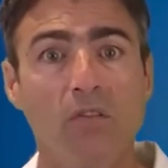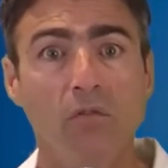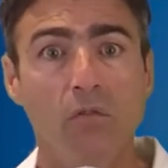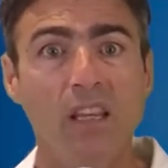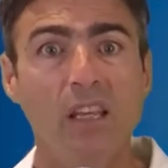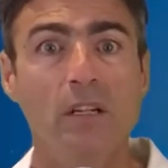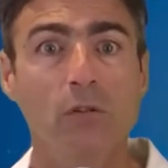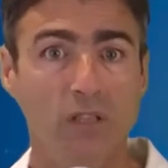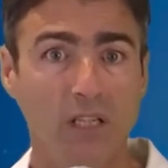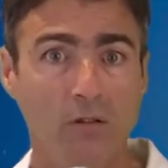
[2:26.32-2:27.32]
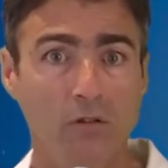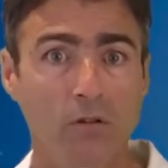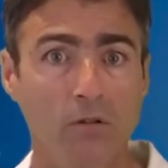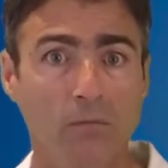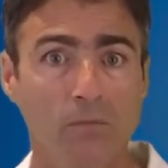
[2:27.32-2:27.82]
fue
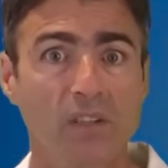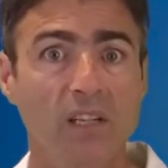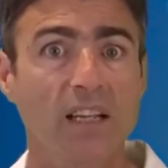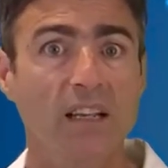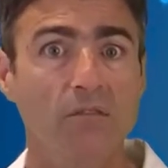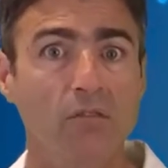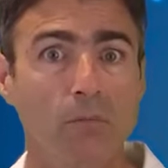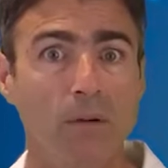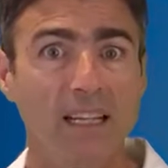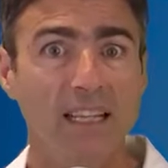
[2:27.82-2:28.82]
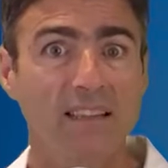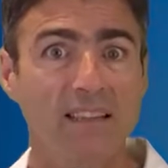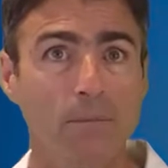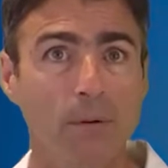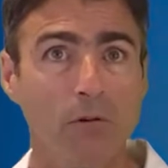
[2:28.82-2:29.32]
disminuyendo en forma lenta
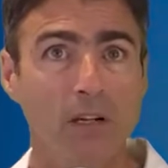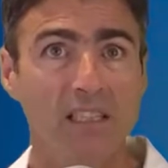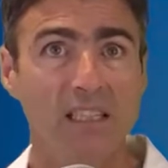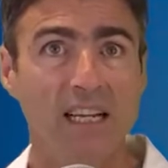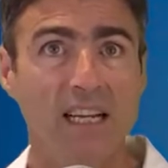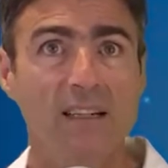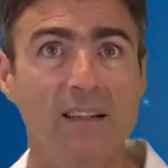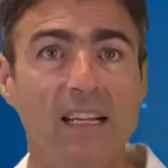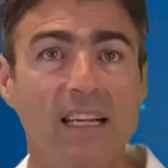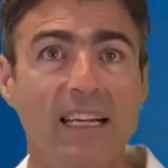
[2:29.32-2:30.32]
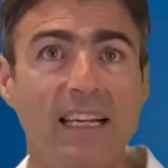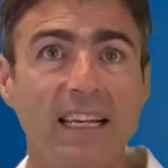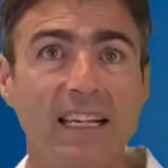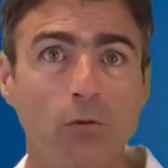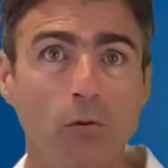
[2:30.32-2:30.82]
y paulatina,
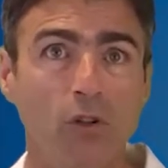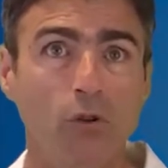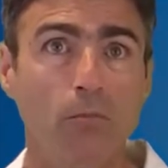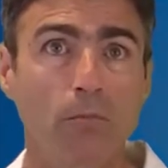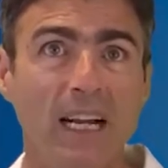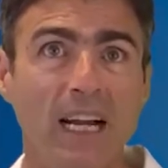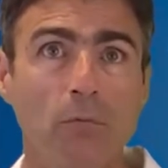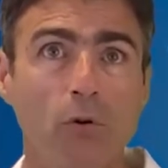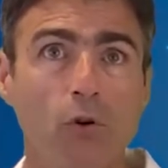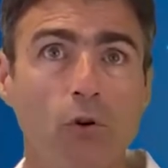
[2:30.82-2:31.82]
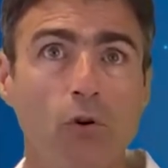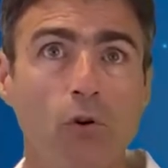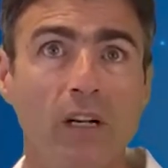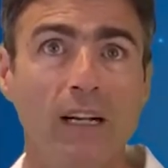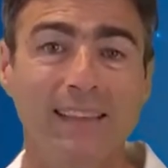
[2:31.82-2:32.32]
es cuando comparamos
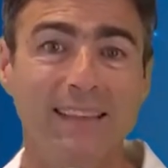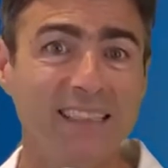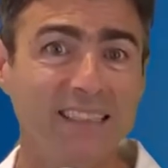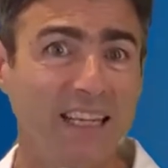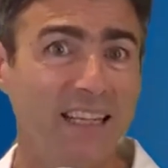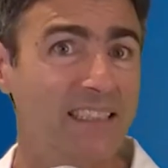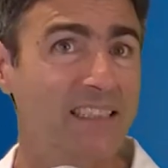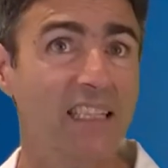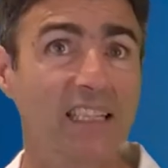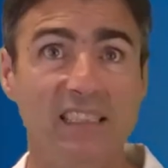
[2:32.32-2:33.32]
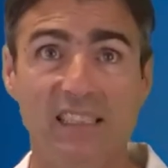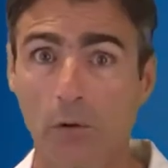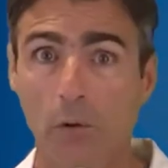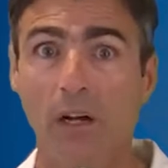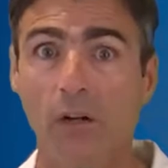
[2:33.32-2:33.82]
con la tasa de accidente
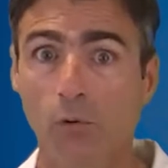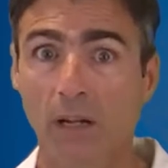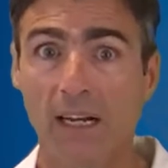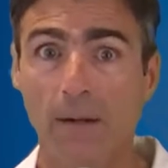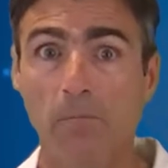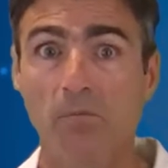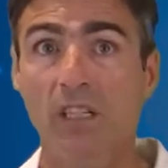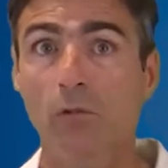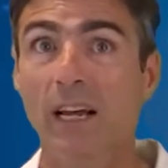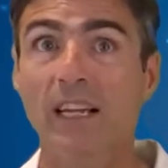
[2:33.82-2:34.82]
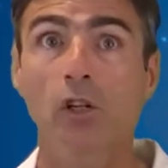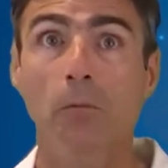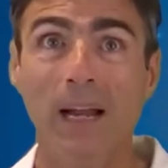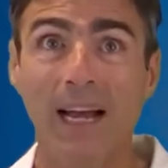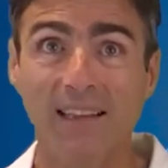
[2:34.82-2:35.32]
cerebrovascular de una
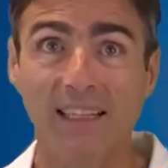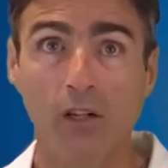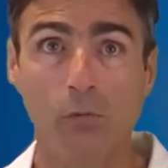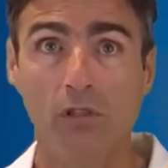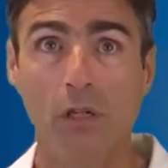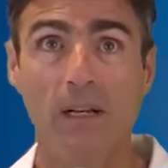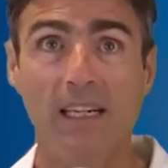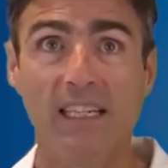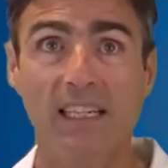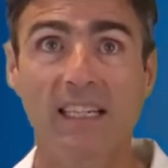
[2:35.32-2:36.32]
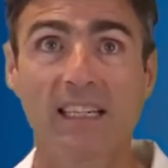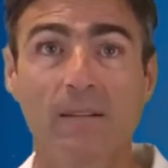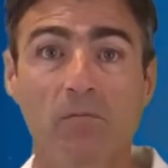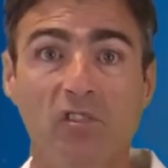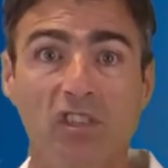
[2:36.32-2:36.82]
angioplastia, como se ve aquí,
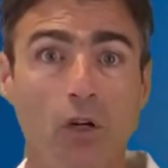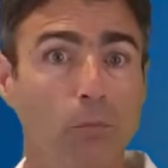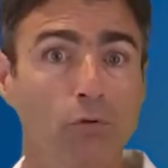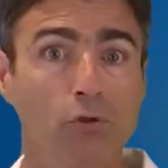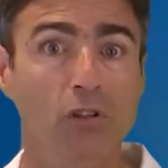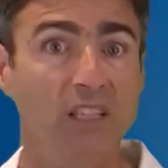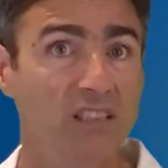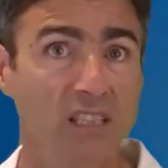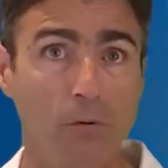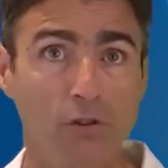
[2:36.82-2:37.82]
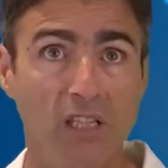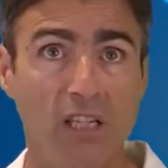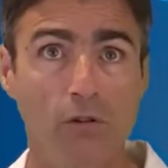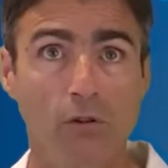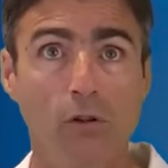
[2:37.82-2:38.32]

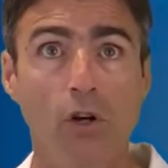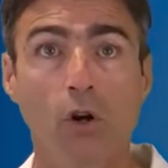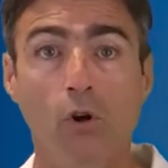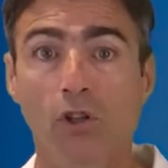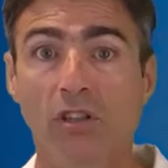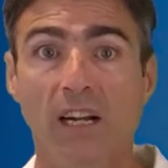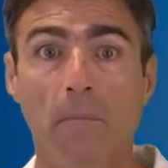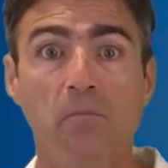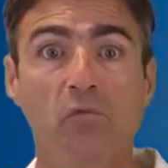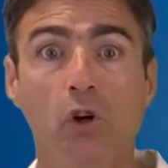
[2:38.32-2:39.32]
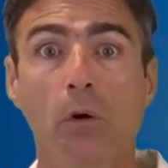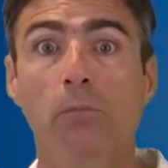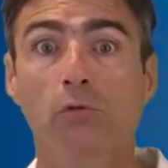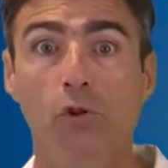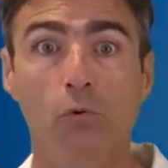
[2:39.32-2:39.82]
0.15% contra
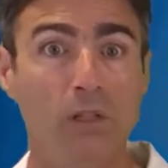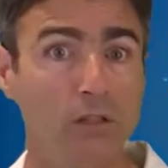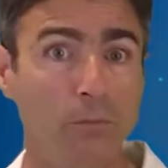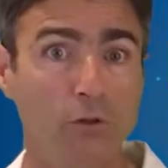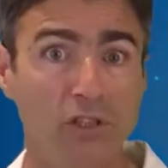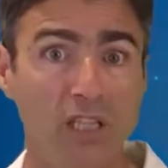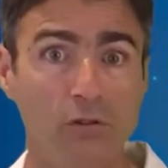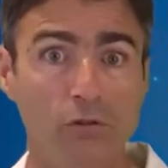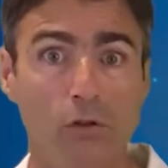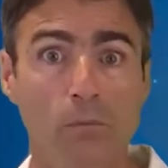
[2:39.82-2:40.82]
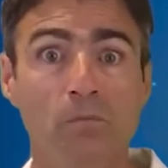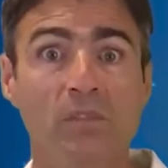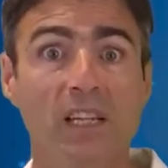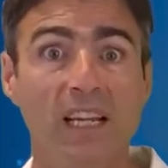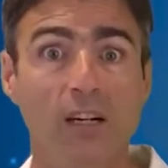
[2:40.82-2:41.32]
2.4%
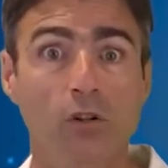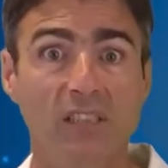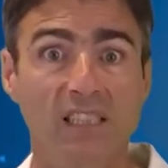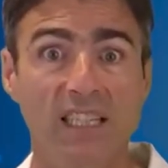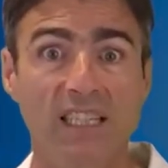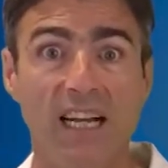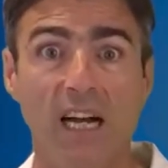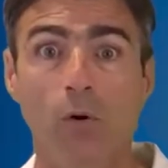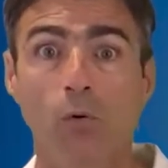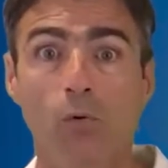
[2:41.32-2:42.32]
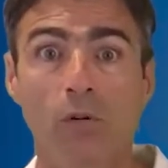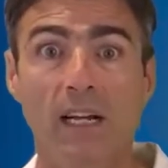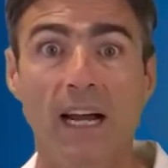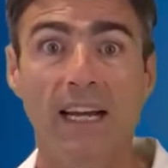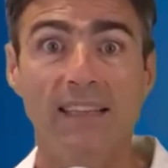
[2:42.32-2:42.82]
en lo que sería
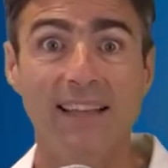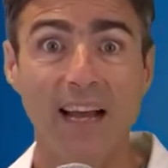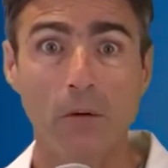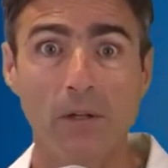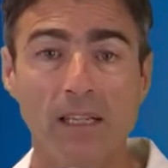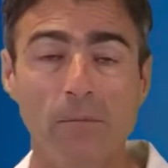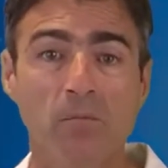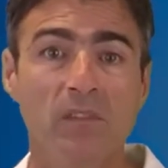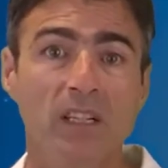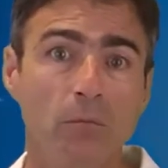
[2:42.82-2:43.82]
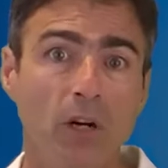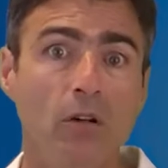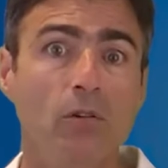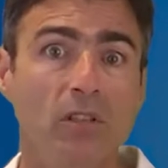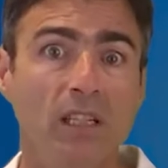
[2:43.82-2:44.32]
una TAVI,
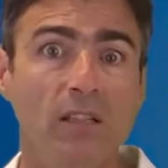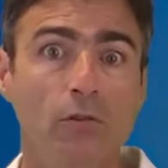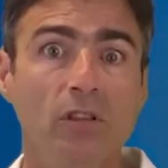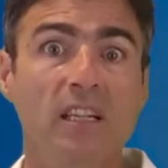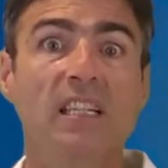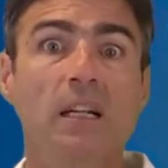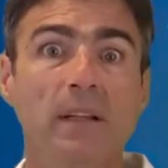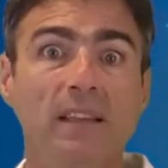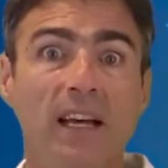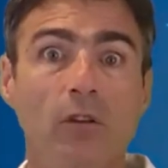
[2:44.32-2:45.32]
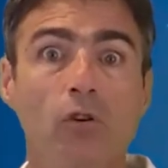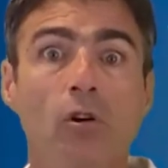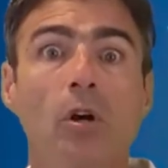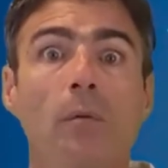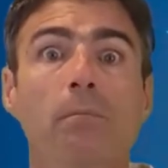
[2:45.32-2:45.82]
bueno, esto está incrementado
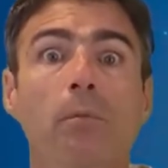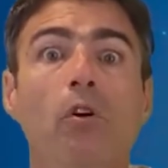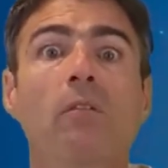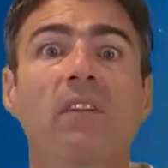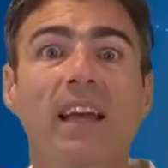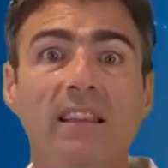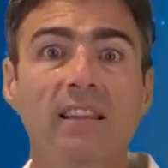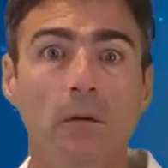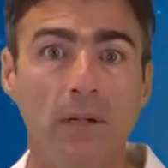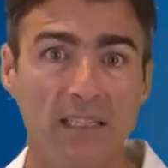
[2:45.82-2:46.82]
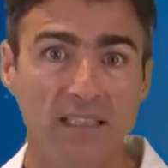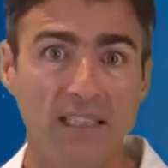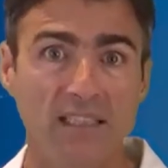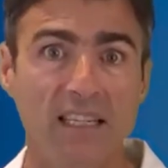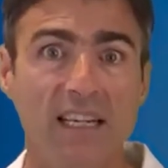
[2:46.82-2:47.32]
por 20
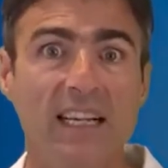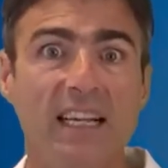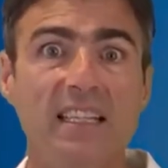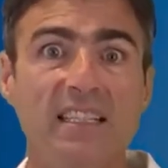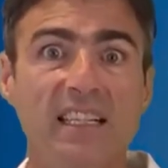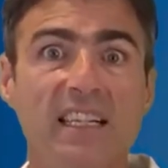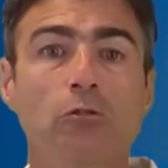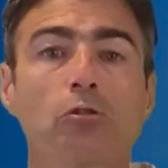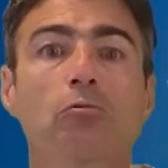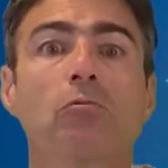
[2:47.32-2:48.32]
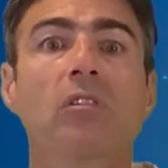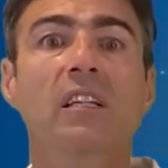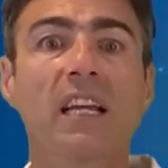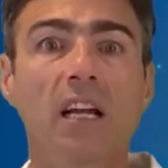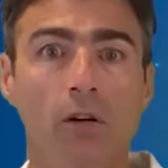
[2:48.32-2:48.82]
veces, es decir, que esto es un
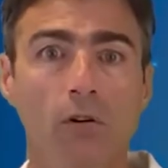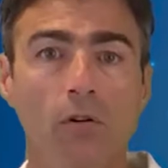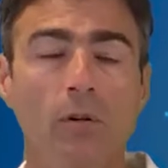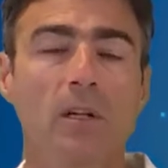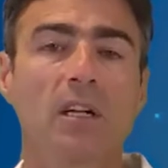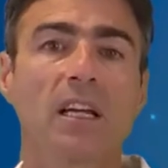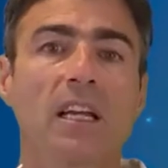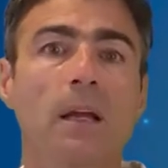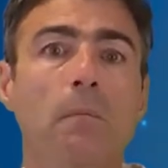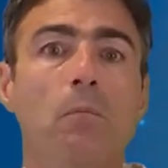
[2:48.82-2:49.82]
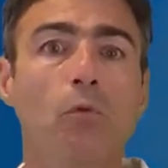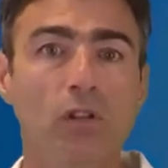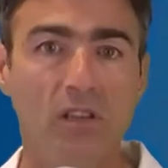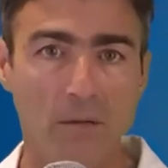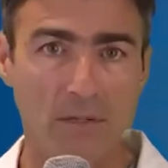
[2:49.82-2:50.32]
riesgo eh, muy
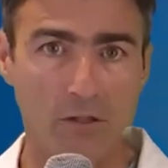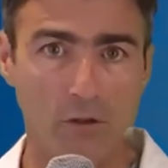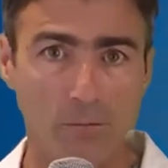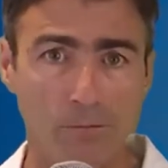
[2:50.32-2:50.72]
temido.